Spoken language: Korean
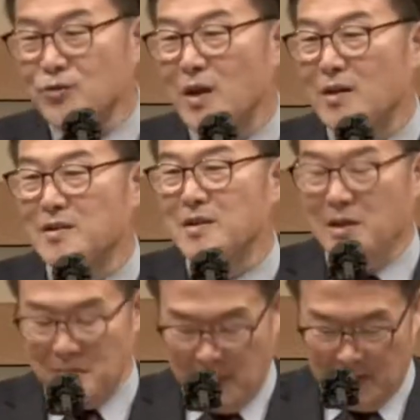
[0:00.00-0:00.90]
실수하는
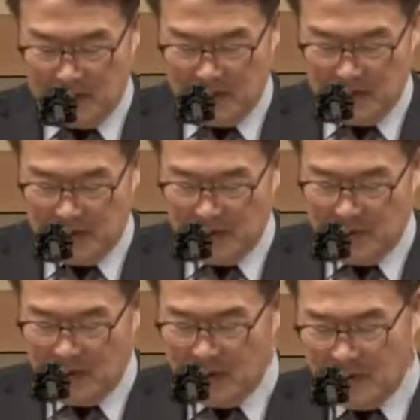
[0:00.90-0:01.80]
일이
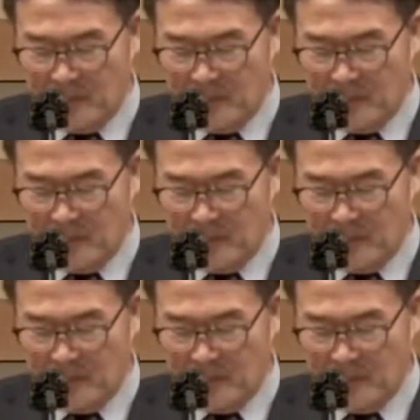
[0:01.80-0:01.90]
많아지셨습니다.